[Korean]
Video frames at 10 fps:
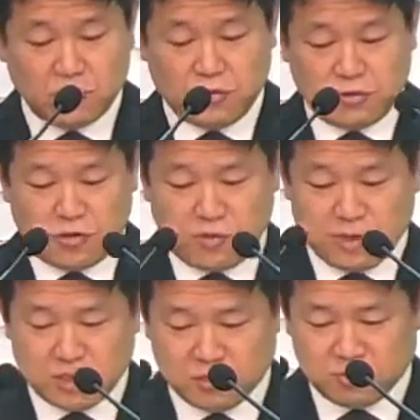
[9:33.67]
위로의
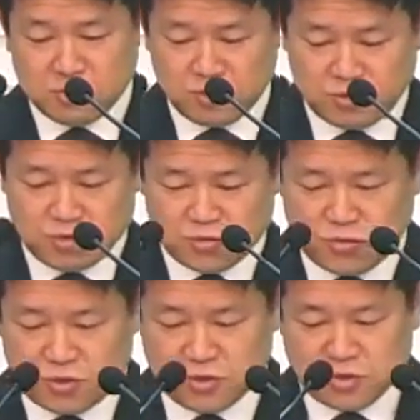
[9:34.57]
말씀을 주시고
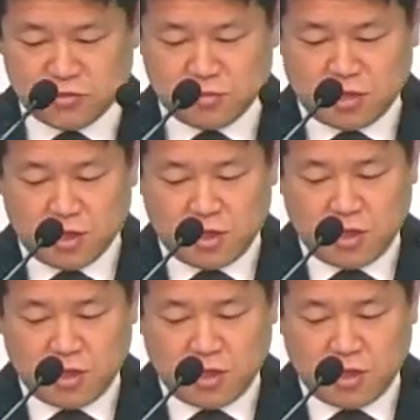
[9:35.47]
있는 것입니다.